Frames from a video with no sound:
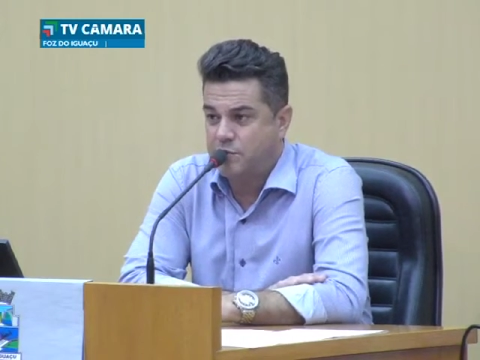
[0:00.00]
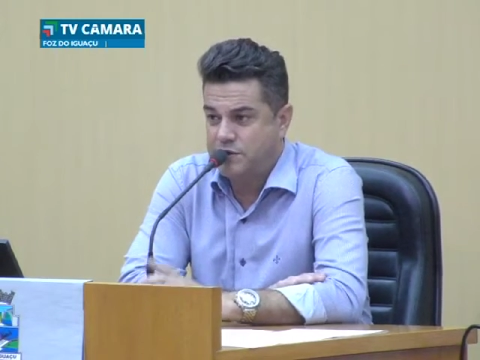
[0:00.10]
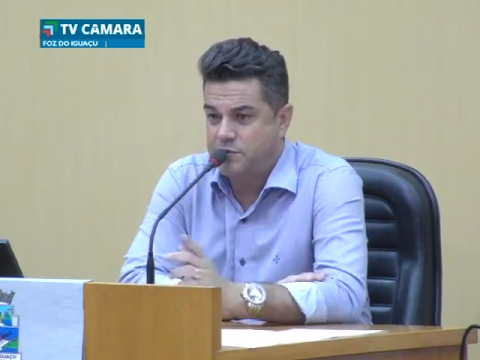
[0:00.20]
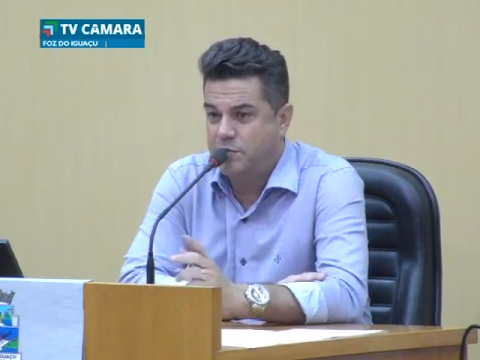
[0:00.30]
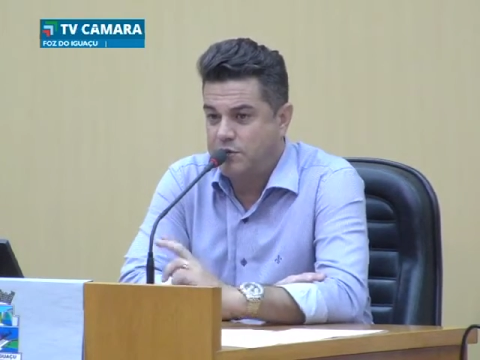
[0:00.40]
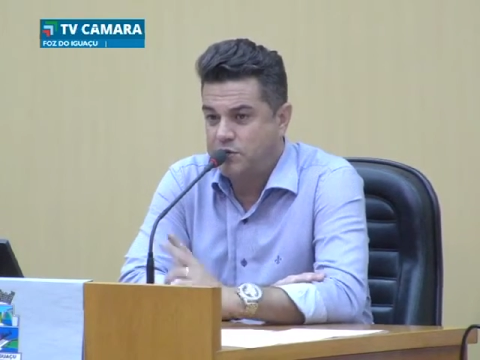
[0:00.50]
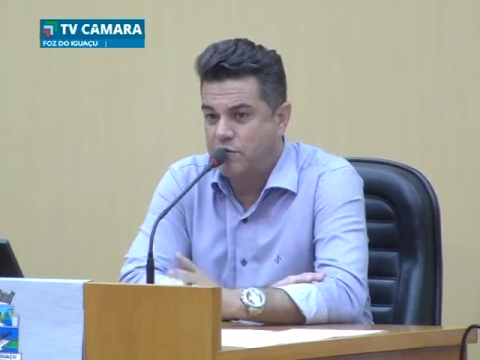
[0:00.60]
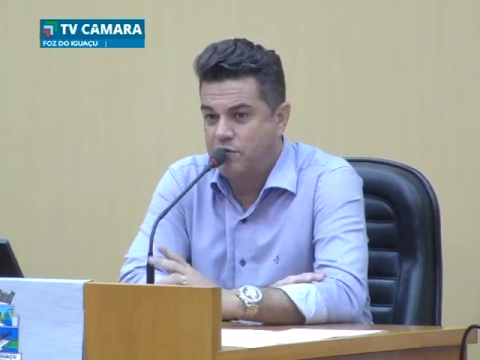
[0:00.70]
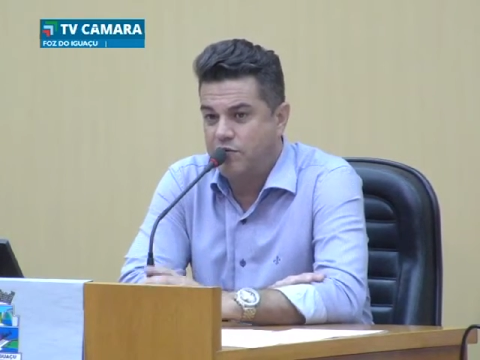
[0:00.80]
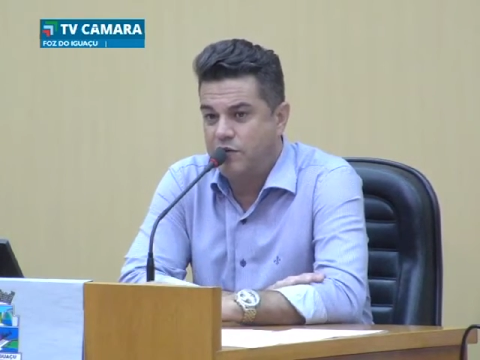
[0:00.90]
principalmente que
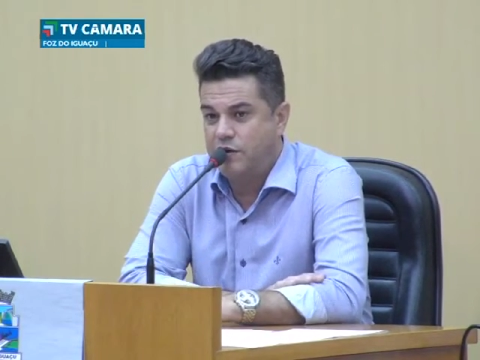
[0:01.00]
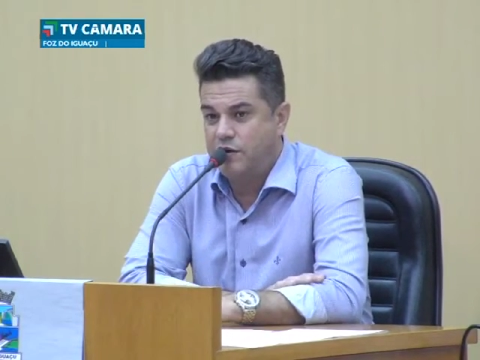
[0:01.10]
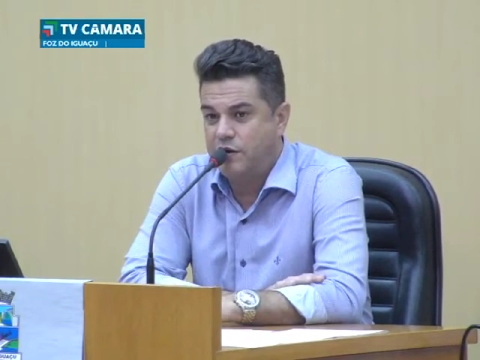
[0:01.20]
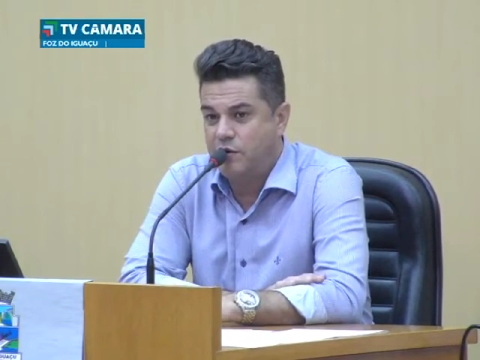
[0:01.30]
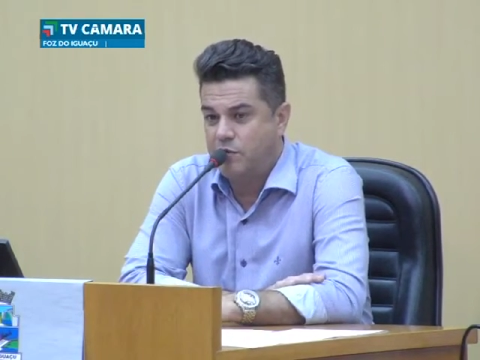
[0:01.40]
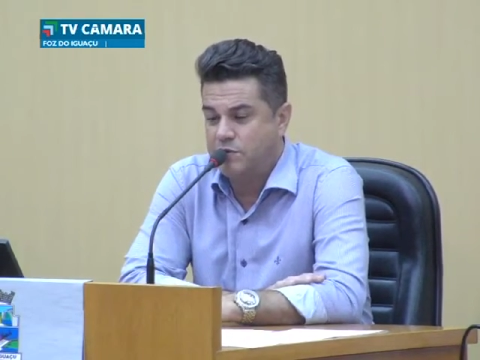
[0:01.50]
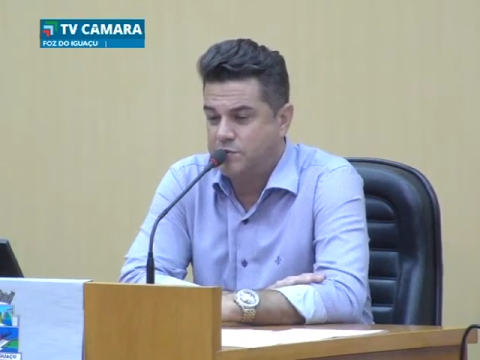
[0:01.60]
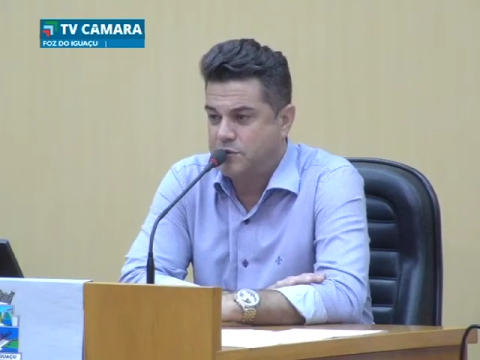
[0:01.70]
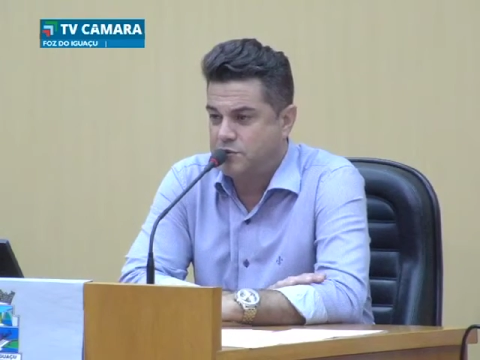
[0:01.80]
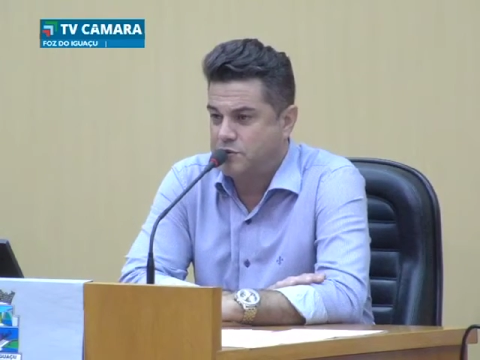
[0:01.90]
eu ouvi algumas
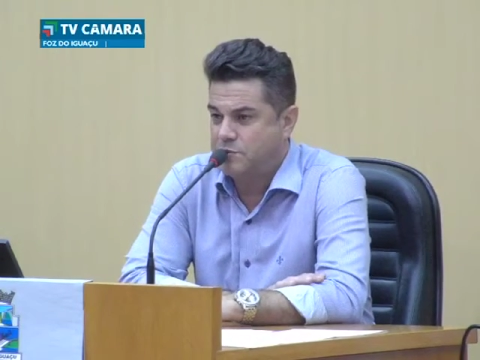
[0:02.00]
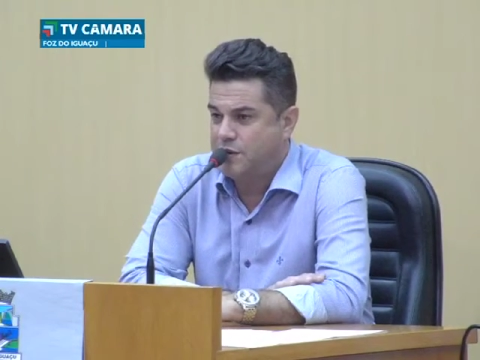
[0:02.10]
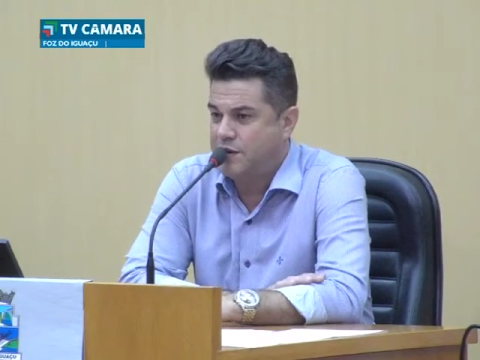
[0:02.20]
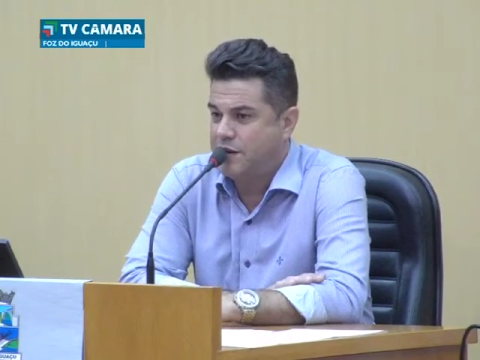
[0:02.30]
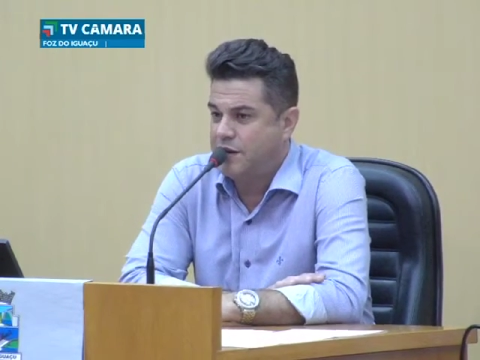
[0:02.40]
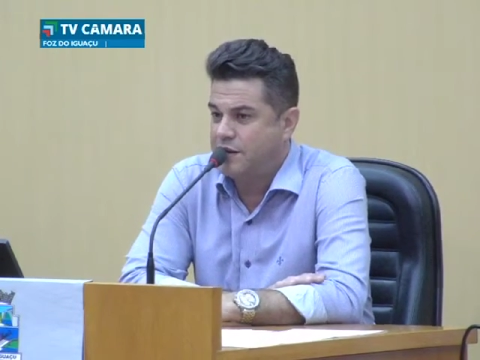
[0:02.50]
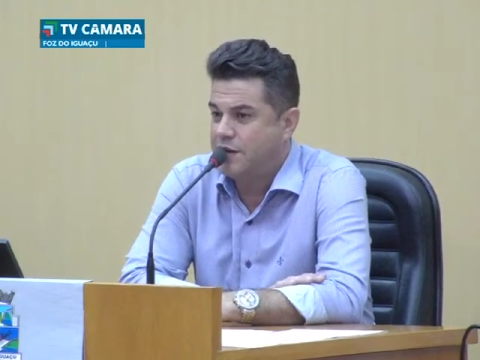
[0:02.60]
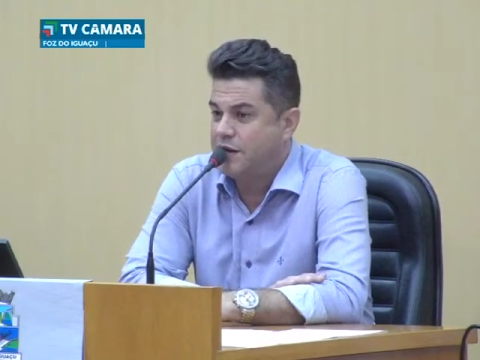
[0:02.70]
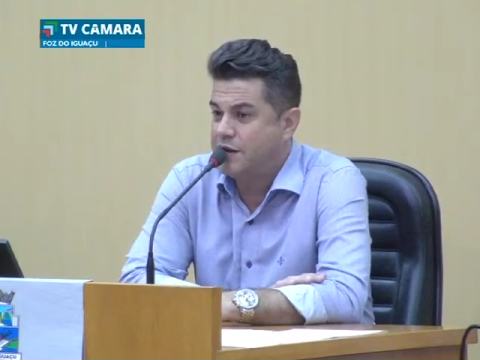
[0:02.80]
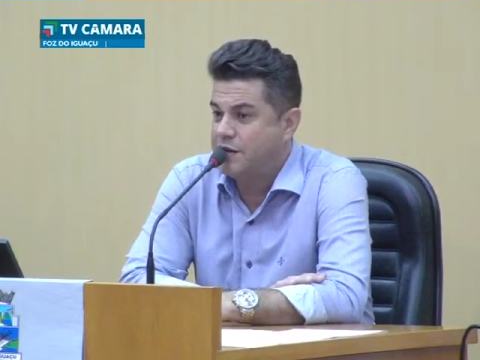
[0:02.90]
pessoas baterem na
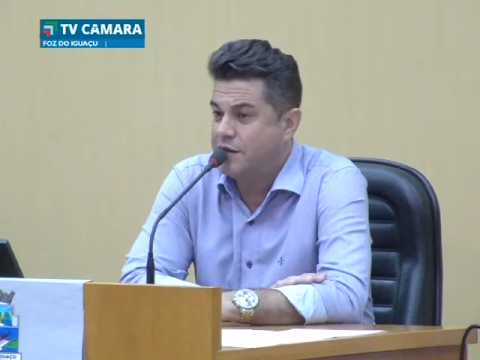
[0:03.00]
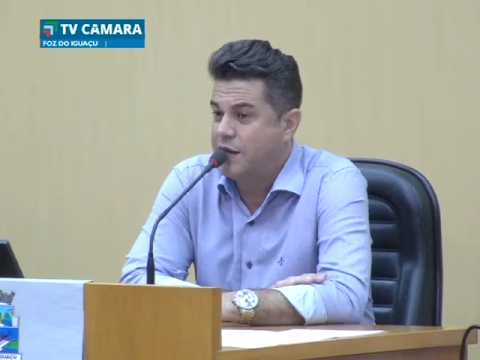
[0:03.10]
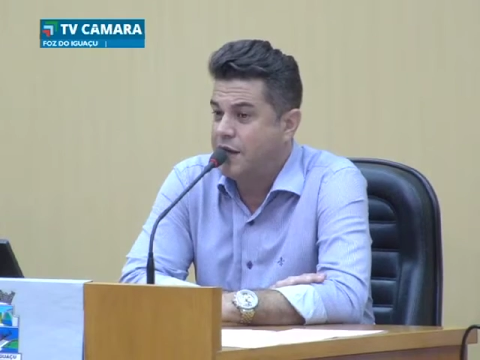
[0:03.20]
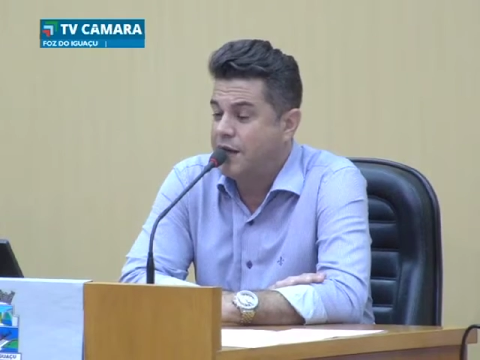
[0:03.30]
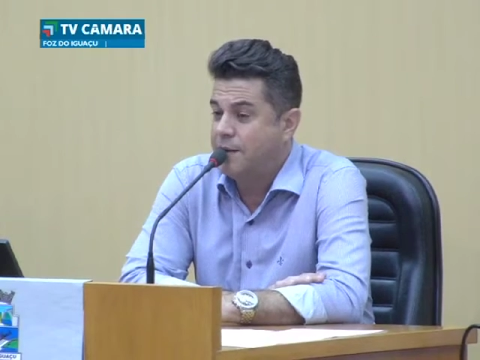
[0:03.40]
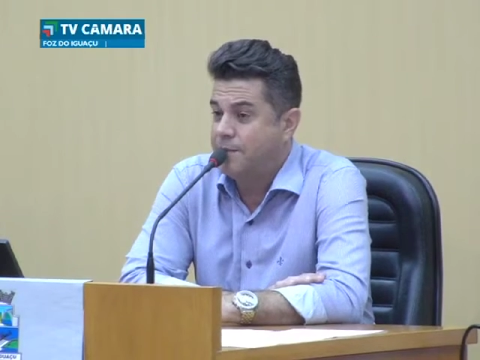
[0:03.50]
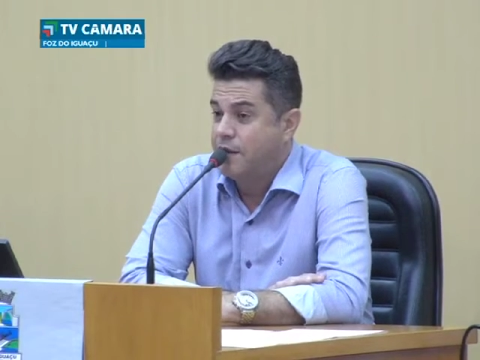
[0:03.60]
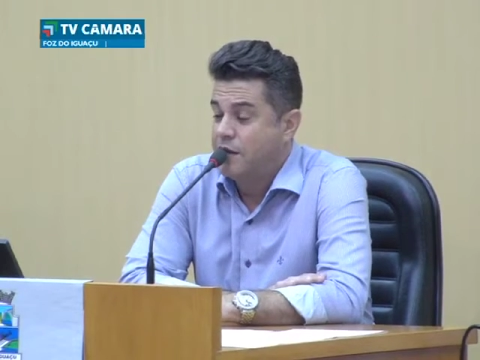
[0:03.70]
tecla da